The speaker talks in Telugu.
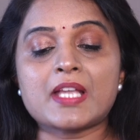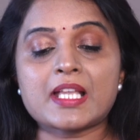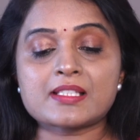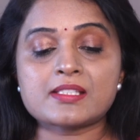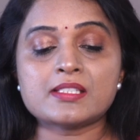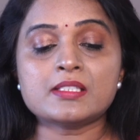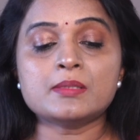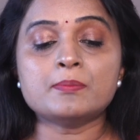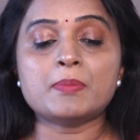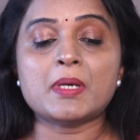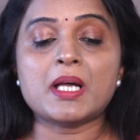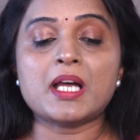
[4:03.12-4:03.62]

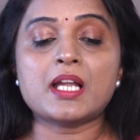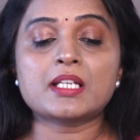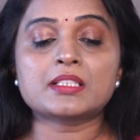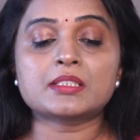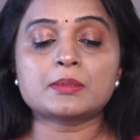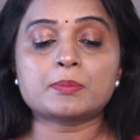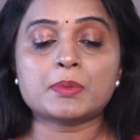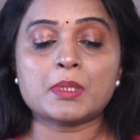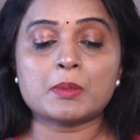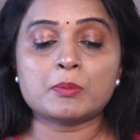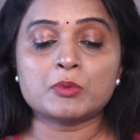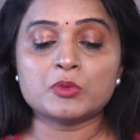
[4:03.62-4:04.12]
వ్యాక్సిన్
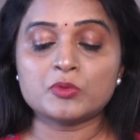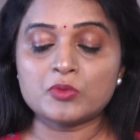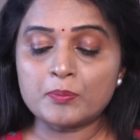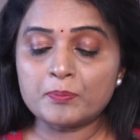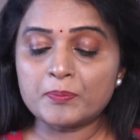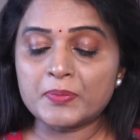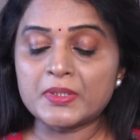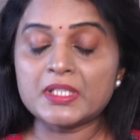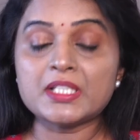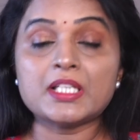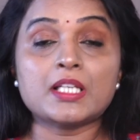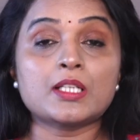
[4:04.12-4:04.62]
భారత ప్రభుత్వం
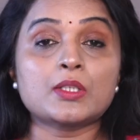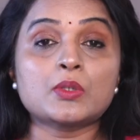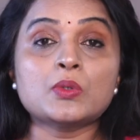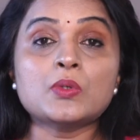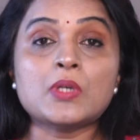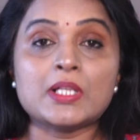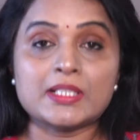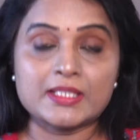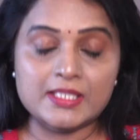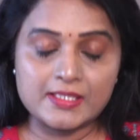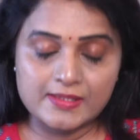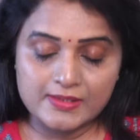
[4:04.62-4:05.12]
పిల్లలకు
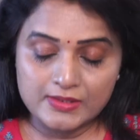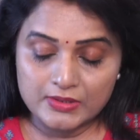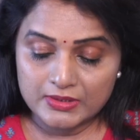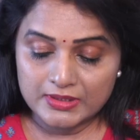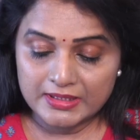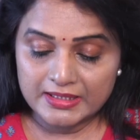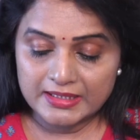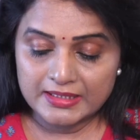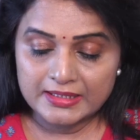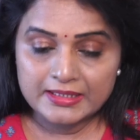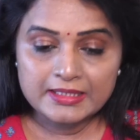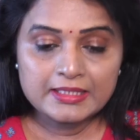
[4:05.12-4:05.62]

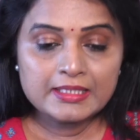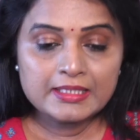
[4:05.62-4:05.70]
అందిస్తోంది